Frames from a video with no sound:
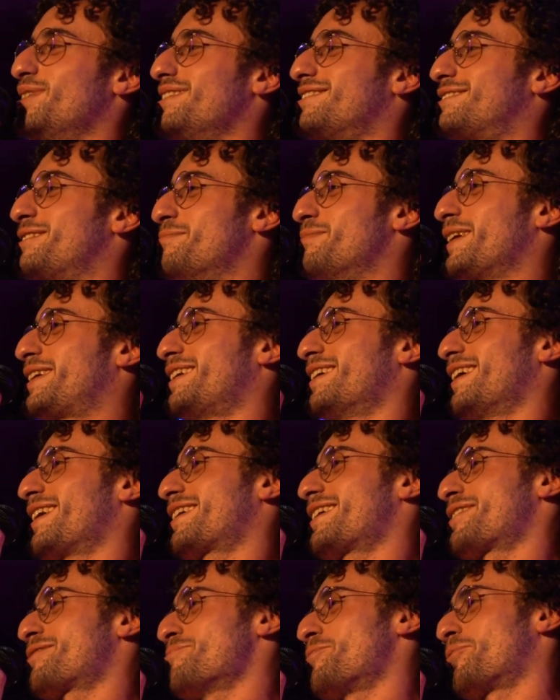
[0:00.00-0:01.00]
Se imaginan
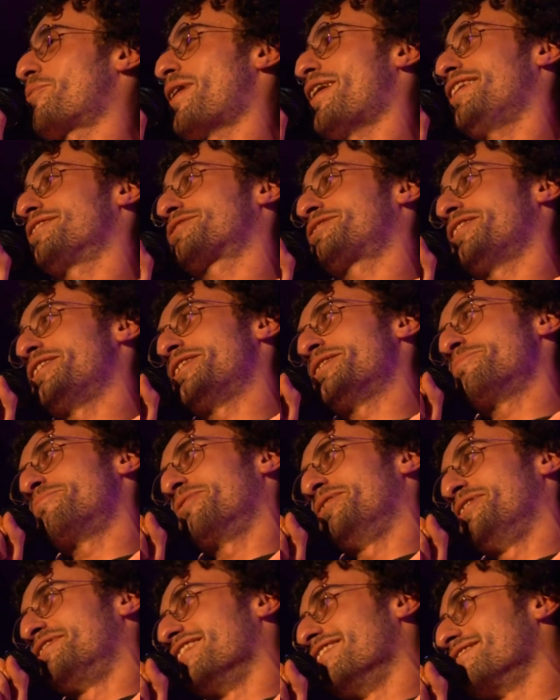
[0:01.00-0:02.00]
acá como, güey, es que
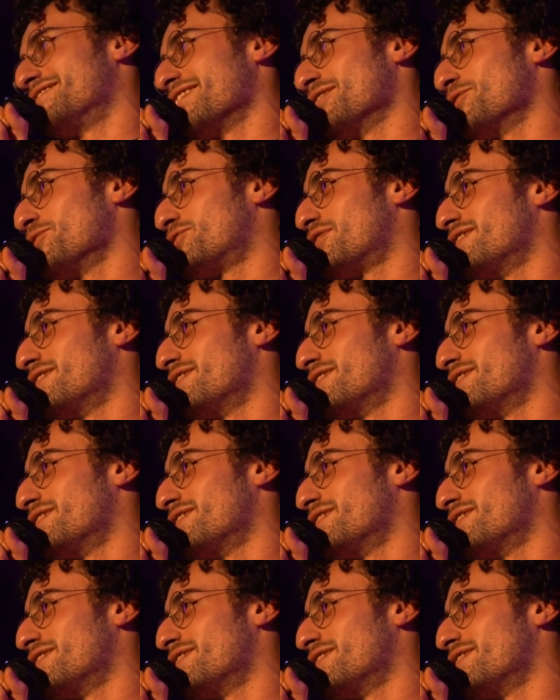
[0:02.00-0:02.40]
llevo intentando